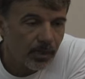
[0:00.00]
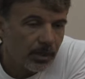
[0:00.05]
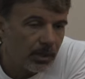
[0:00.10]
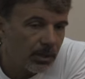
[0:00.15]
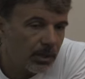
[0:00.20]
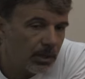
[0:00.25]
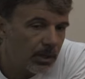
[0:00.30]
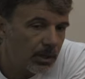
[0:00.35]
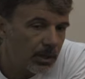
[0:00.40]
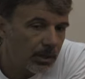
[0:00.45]

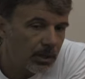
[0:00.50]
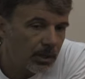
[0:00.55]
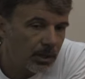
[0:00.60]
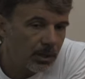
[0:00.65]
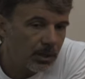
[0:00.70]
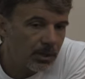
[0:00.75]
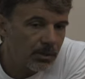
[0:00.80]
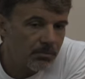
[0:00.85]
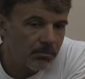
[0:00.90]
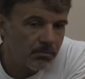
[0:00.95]

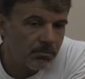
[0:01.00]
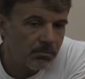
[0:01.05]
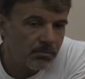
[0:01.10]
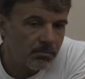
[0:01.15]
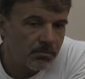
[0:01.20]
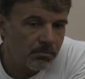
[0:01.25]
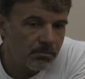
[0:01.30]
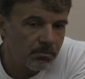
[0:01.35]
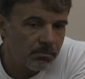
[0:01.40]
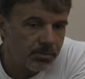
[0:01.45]
eh,
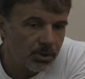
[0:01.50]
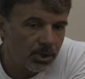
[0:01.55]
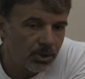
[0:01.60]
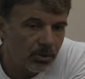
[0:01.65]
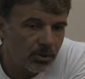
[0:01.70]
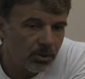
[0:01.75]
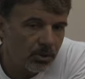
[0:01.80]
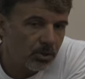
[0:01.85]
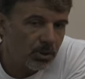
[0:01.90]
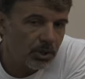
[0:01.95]

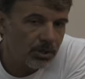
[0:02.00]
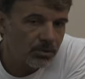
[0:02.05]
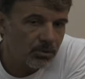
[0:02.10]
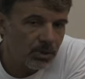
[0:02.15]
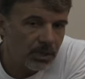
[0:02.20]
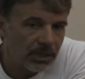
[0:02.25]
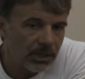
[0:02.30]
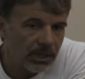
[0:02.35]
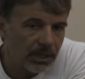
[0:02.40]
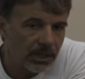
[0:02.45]
però la
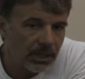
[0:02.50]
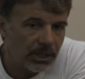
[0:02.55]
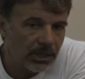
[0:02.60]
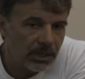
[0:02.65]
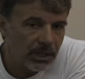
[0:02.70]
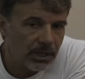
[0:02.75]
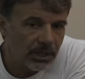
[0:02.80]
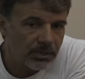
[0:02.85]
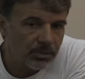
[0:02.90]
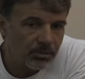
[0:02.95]

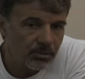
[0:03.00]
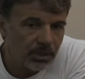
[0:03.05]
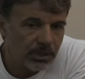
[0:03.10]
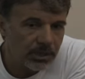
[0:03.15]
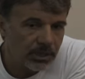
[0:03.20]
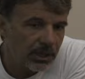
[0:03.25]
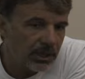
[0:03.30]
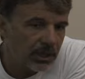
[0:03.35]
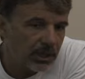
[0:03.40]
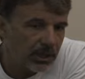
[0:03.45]
squadra, la
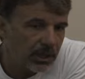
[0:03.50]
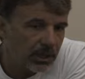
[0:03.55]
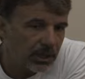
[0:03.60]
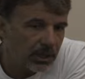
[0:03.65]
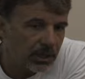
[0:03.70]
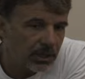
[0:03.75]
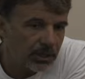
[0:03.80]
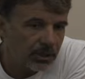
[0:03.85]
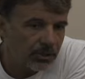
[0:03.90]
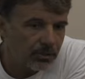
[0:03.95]

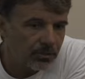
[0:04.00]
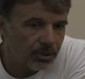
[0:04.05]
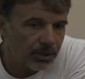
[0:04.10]
squadra, credo